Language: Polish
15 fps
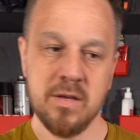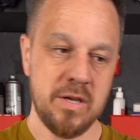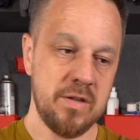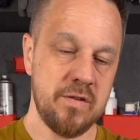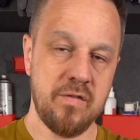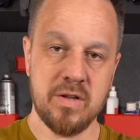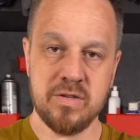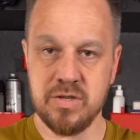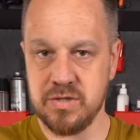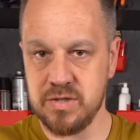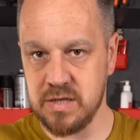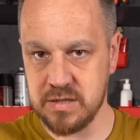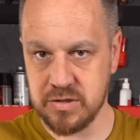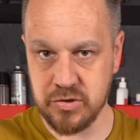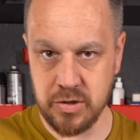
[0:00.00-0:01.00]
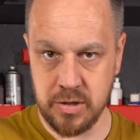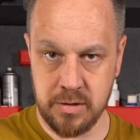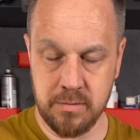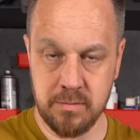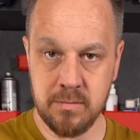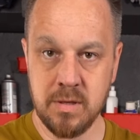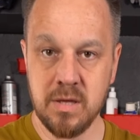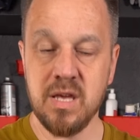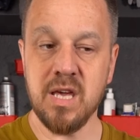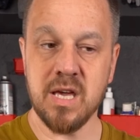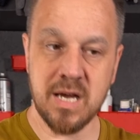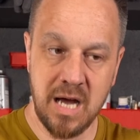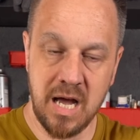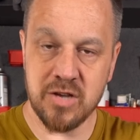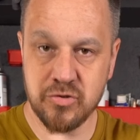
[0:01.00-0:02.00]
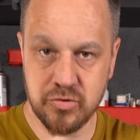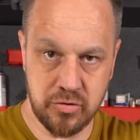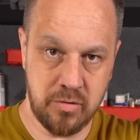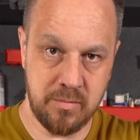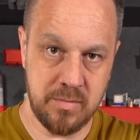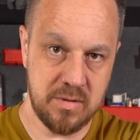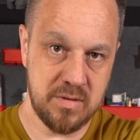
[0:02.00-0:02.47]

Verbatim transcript: i 20 skrzyń i każdą